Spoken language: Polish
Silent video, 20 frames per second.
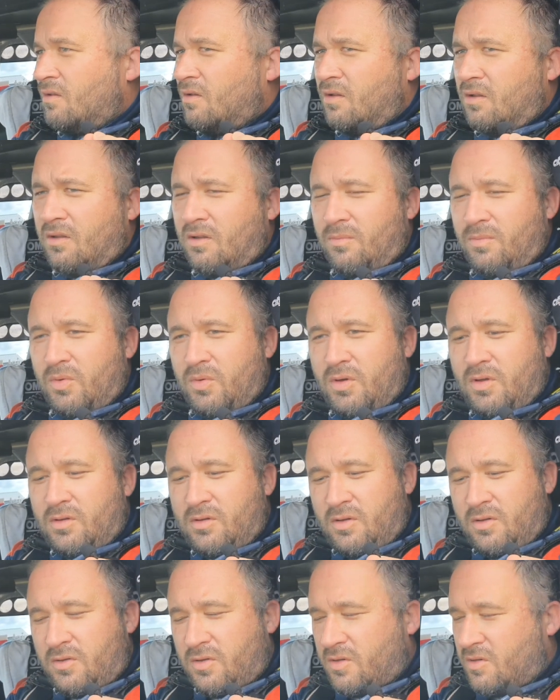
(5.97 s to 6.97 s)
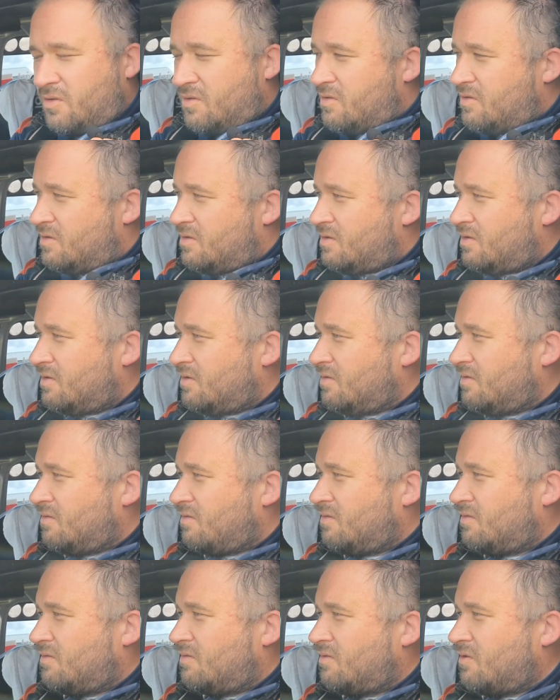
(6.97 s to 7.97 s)
No, było dość,
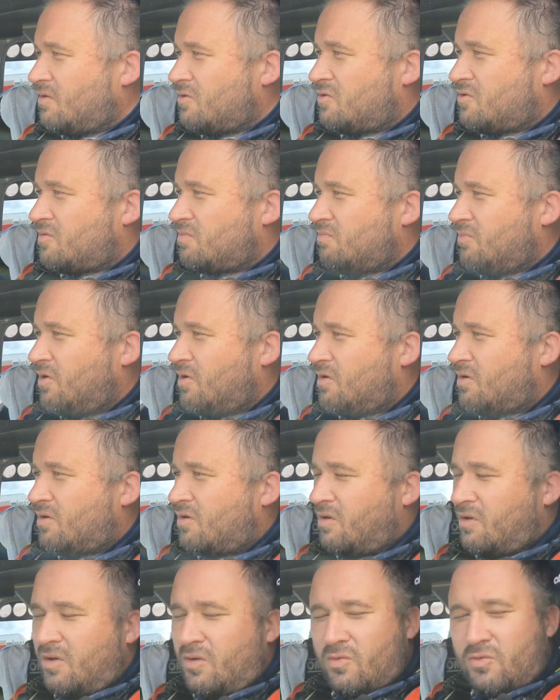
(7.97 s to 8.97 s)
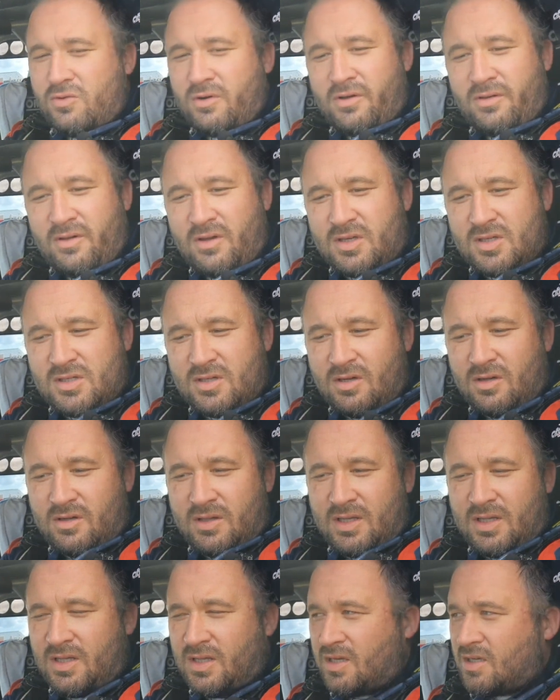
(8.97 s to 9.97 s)
dość mokro i już
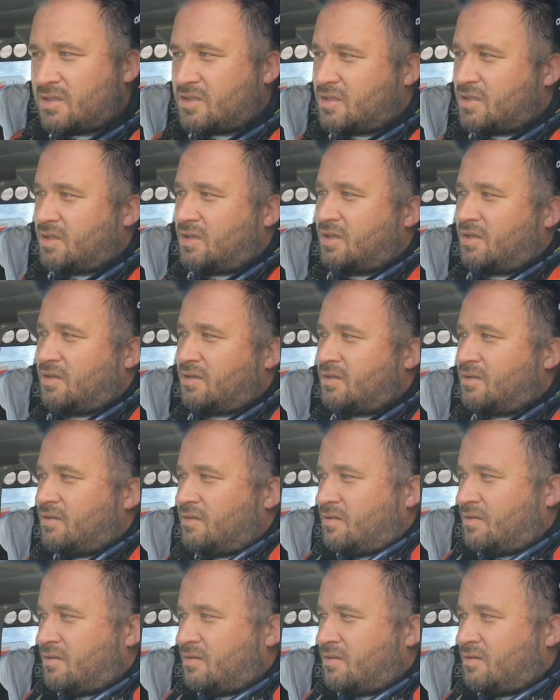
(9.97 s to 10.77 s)
rozjeżdżone, także...